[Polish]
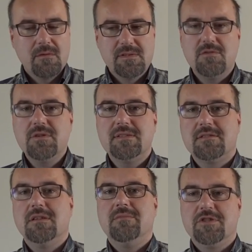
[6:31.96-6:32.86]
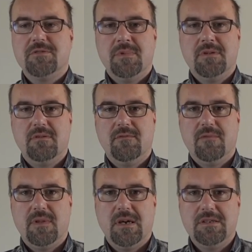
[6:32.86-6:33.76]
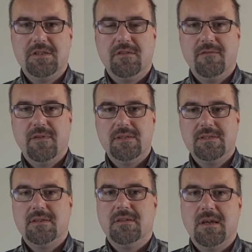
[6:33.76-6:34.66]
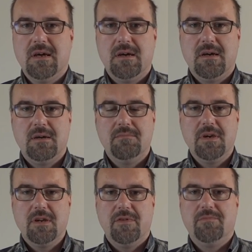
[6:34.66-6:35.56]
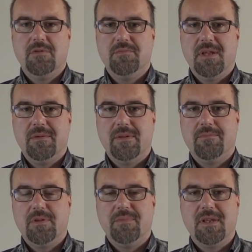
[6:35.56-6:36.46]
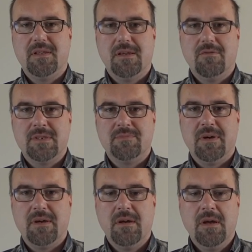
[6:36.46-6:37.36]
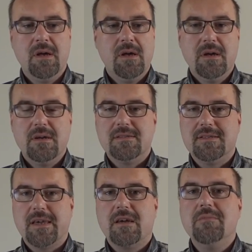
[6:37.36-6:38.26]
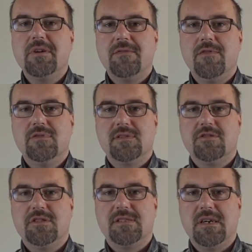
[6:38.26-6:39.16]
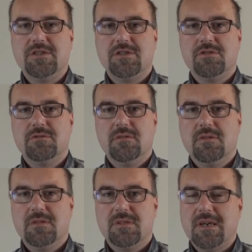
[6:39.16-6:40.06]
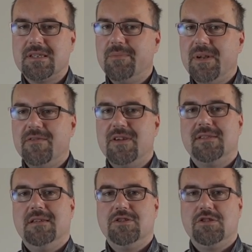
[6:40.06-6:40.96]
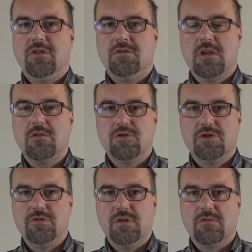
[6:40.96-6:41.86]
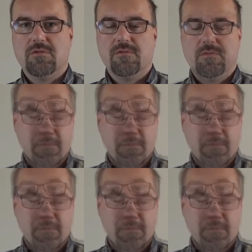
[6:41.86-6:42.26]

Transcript: Z drugiej strony możemy wydać więcej na mikrofon podpinany, podpinany na USB. Z jakiego mikrofonu skorzystasz? Tak naprawdę zależy to od kilku czynników.